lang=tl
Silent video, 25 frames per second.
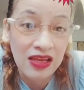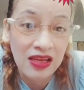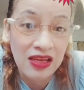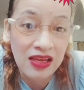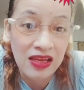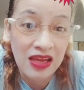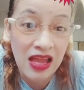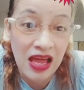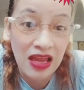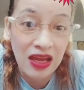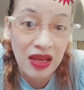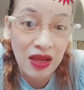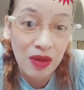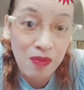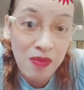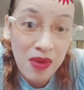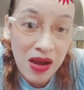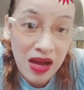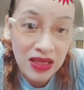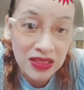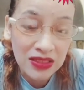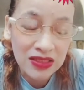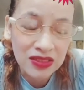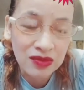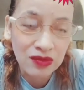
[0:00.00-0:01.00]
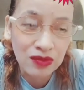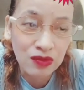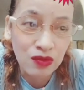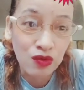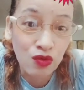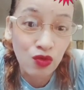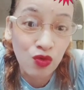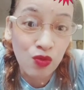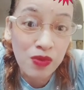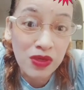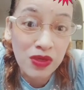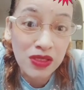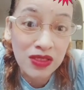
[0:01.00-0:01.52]
lalabas,
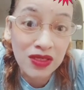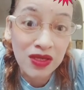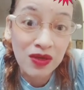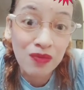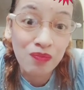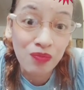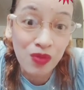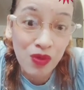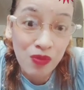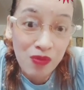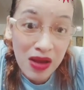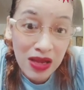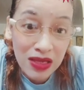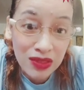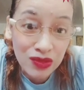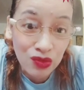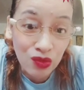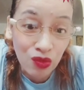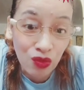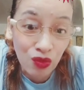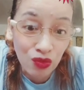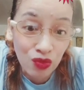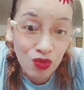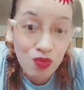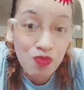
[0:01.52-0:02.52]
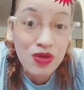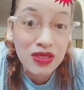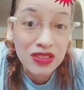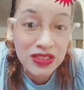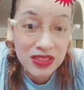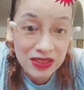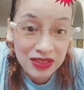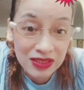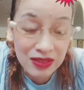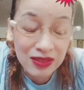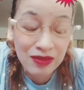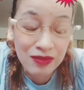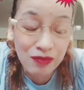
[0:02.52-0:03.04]
hubad kang pumasok, lubas,
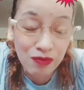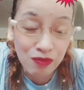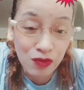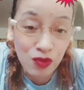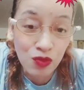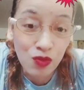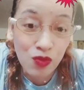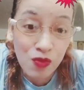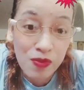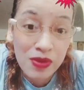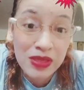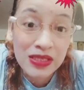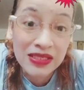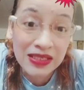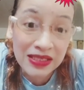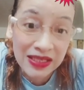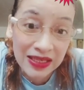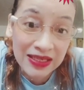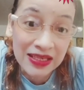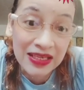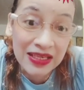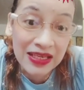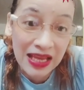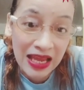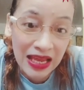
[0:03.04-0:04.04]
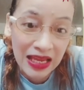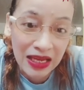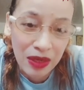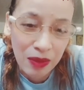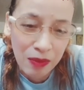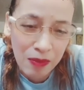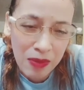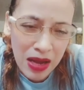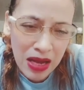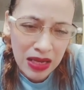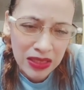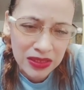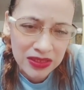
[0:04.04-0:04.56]
hubad ka ring
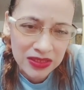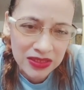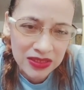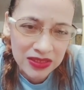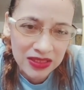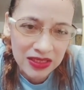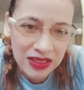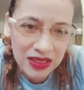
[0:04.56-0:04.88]
lalabas.